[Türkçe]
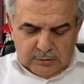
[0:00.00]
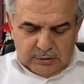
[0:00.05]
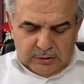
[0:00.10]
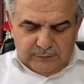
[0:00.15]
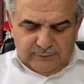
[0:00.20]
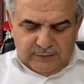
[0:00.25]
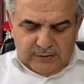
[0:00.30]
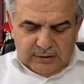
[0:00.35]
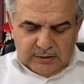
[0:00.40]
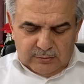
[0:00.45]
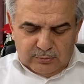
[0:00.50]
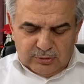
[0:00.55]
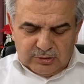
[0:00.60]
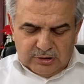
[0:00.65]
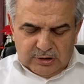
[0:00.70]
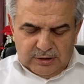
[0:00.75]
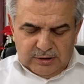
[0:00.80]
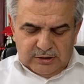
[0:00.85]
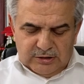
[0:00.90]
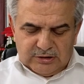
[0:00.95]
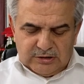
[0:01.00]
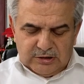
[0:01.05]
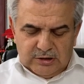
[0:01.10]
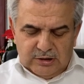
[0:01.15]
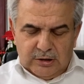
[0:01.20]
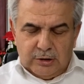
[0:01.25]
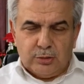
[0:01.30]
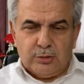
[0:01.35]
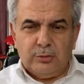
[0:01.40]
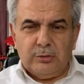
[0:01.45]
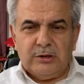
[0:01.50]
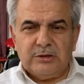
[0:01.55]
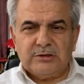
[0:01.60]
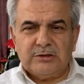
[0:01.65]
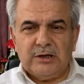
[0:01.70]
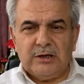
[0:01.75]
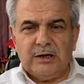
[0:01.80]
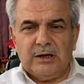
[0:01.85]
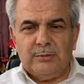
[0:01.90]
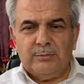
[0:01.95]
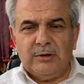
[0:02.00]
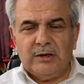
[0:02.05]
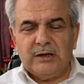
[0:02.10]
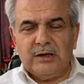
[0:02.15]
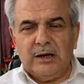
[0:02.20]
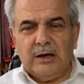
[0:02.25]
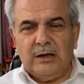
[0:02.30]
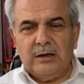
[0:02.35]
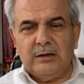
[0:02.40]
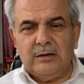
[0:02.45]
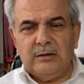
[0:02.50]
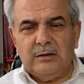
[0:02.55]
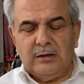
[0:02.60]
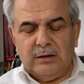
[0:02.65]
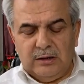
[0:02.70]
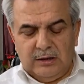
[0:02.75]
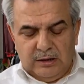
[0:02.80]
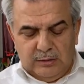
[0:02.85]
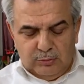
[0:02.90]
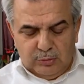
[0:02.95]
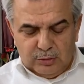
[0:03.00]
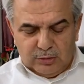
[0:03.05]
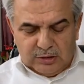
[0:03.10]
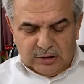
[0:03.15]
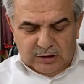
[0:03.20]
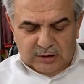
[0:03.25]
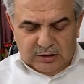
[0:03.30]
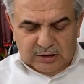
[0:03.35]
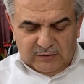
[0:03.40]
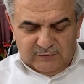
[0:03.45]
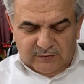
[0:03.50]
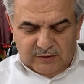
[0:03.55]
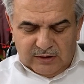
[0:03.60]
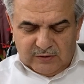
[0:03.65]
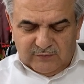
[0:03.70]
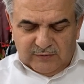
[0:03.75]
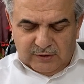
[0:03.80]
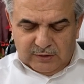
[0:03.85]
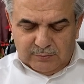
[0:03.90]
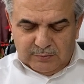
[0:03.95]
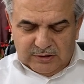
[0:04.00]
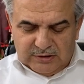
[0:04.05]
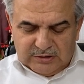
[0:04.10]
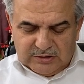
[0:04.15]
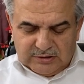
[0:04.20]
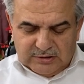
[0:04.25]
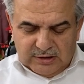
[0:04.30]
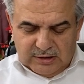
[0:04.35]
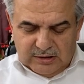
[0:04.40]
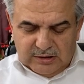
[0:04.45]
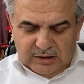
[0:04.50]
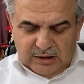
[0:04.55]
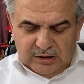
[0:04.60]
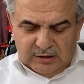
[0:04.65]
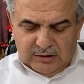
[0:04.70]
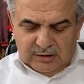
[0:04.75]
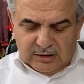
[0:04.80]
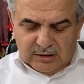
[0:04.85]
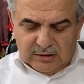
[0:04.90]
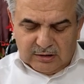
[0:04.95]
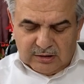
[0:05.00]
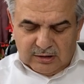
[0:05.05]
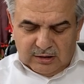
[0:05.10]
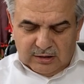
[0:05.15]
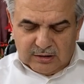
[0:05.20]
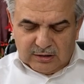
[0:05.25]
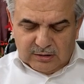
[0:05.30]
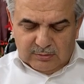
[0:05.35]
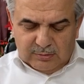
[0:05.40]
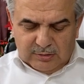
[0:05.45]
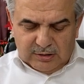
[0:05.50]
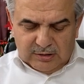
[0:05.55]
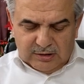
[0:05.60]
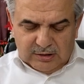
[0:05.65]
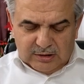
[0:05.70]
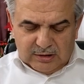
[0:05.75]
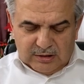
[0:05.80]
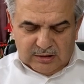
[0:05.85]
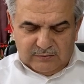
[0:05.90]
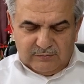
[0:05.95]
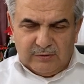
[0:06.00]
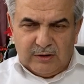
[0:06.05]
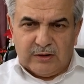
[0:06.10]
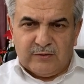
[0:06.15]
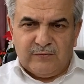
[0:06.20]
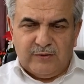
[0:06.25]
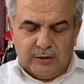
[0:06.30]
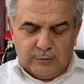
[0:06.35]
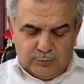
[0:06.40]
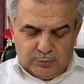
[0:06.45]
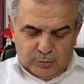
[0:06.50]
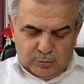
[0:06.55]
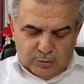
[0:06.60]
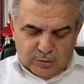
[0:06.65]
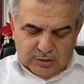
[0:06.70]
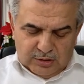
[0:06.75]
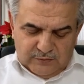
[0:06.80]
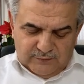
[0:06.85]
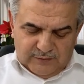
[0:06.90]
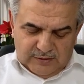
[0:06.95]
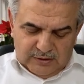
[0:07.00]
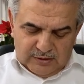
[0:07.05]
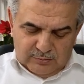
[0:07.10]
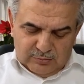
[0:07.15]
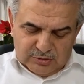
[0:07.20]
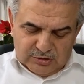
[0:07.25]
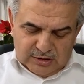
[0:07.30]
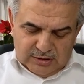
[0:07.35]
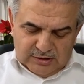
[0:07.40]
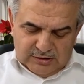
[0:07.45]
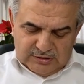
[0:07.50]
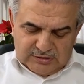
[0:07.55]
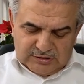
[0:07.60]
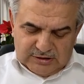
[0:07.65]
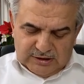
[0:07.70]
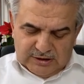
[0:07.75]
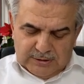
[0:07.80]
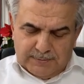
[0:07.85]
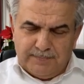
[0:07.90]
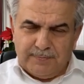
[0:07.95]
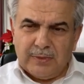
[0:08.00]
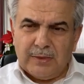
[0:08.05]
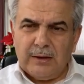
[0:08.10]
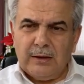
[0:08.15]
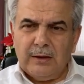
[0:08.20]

Efendimiz Aleyhisselatü Vesselam'a geldi. Ebu Talha vakfetmek istedi. En yakın akrabalarına vakfet buyurdu Efendimiz Aleyhisselam.